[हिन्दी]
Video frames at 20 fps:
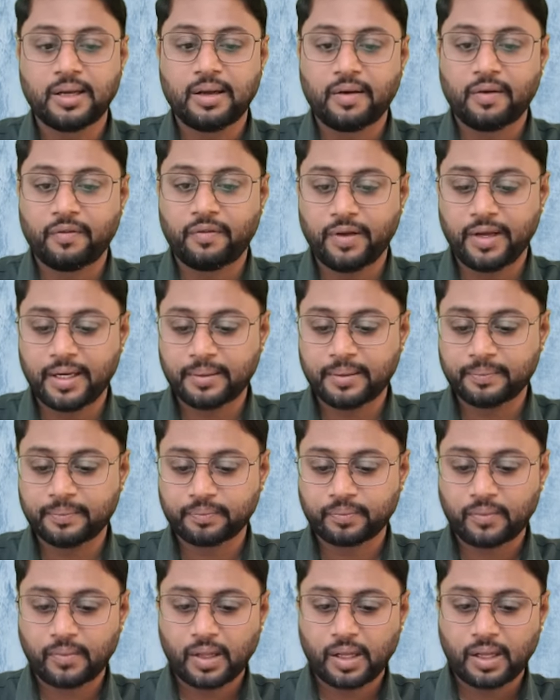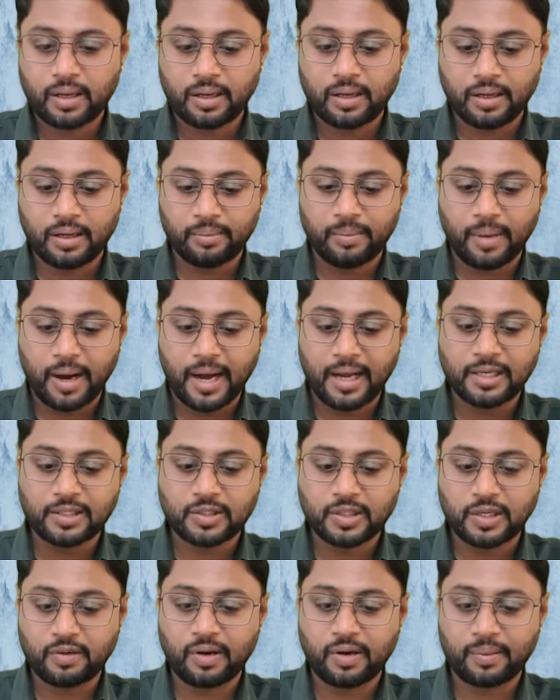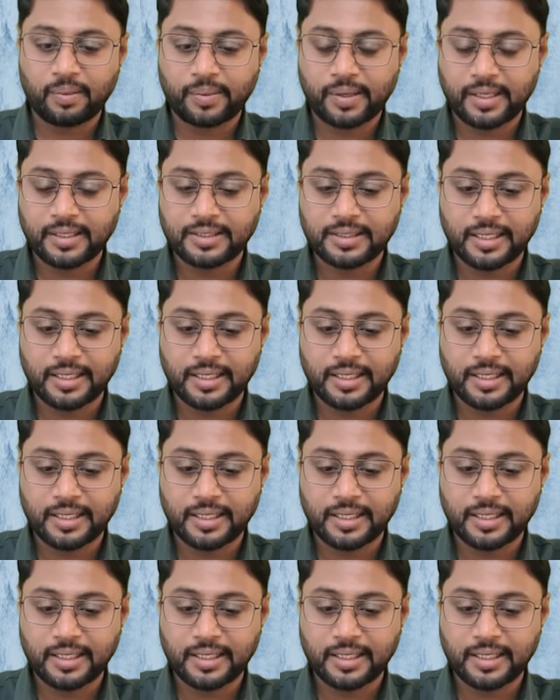फिर बाल जो है वो आपके